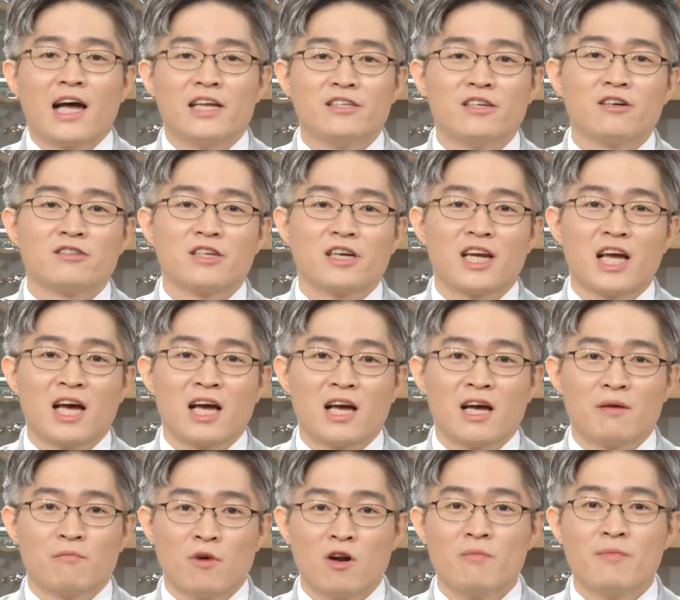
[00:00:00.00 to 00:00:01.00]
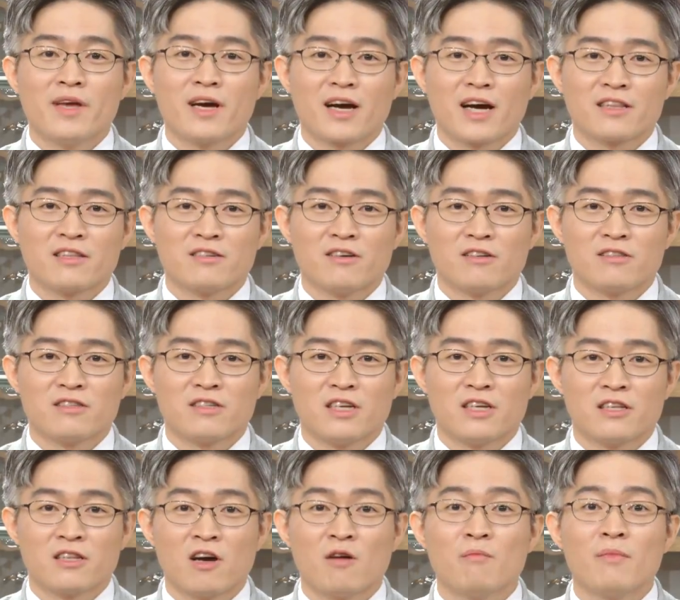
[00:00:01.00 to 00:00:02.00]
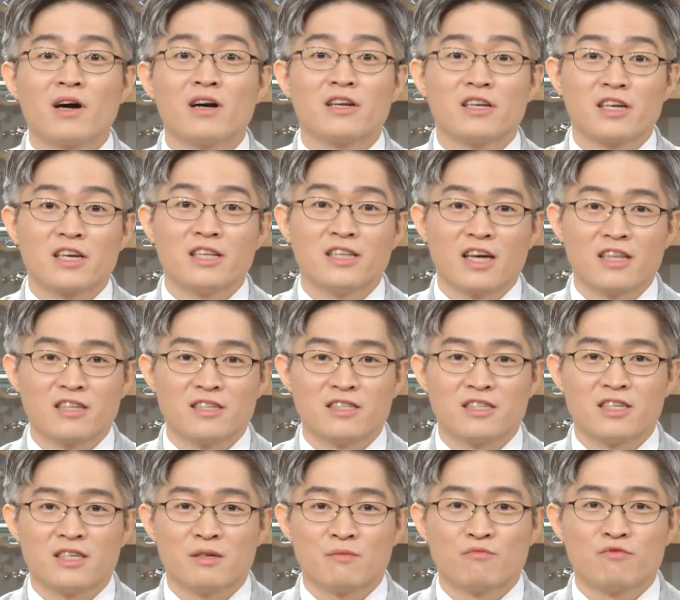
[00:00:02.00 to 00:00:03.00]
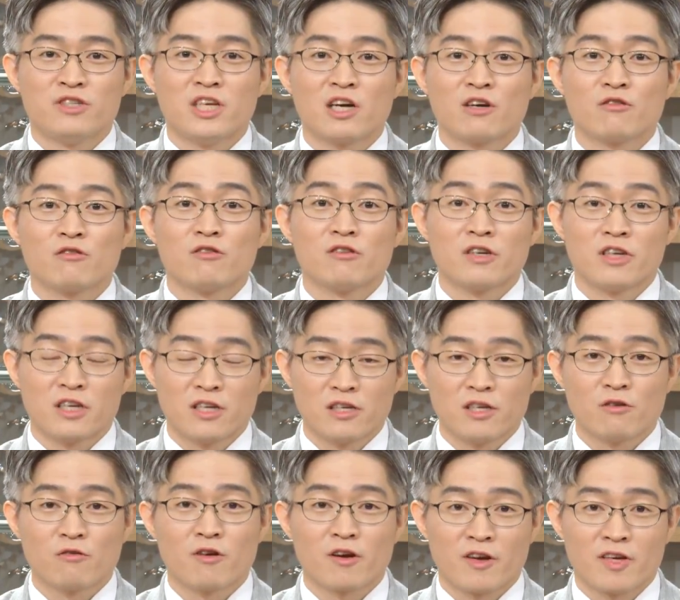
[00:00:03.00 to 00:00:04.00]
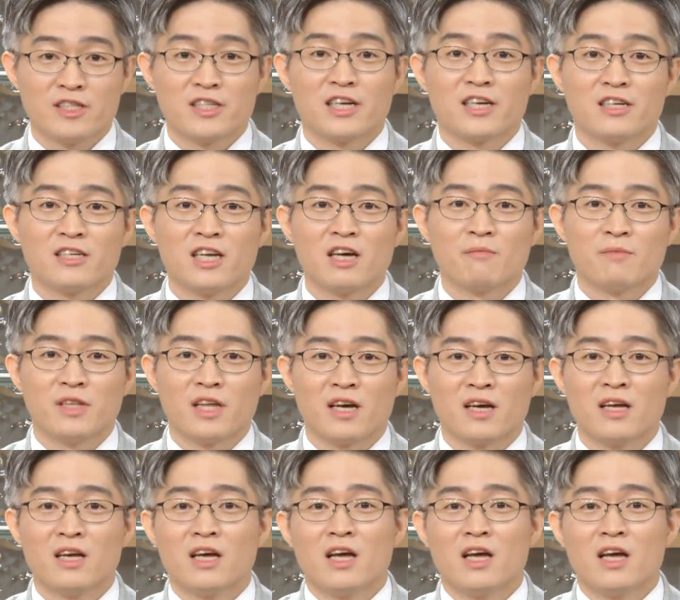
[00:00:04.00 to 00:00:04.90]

안정제나 멀미약 같은 것들이 선망을 일으킨다든지 부작용을 음. 일으키는 경우가 굉장히 흔합니다.